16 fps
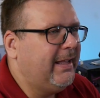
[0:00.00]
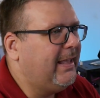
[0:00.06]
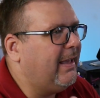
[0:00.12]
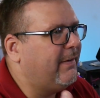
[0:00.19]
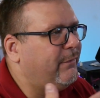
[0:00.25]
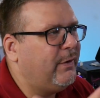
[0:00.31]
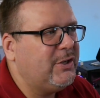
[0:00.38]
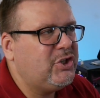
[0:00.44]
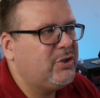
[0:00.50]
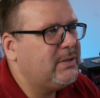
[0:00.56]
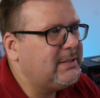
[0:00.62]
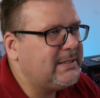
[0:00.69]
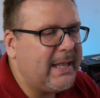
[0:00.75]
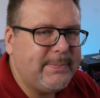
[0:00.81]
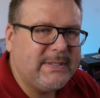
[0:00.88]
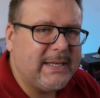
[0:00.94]
ja fast schon
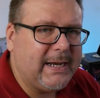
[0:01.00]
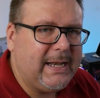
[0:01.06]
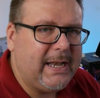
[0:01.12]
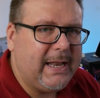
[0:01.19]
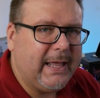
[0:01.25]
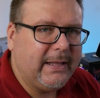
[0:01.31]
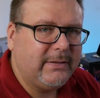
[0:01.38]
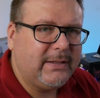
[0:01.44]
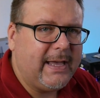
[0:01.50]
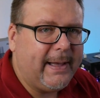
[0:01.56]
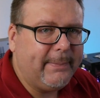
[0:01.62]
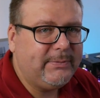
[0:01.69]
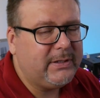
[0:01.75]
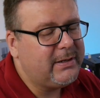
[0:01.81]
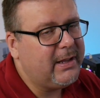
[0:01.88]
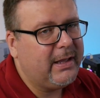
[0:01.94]
selbsterklärend. Ihr
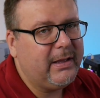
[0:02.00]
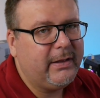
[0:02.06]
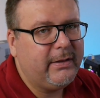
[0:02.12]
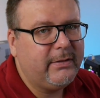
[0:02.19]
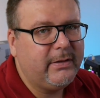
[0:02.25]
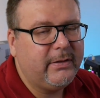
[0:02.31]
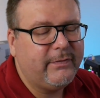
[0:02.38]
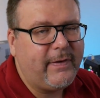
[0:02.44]
habt in der äh,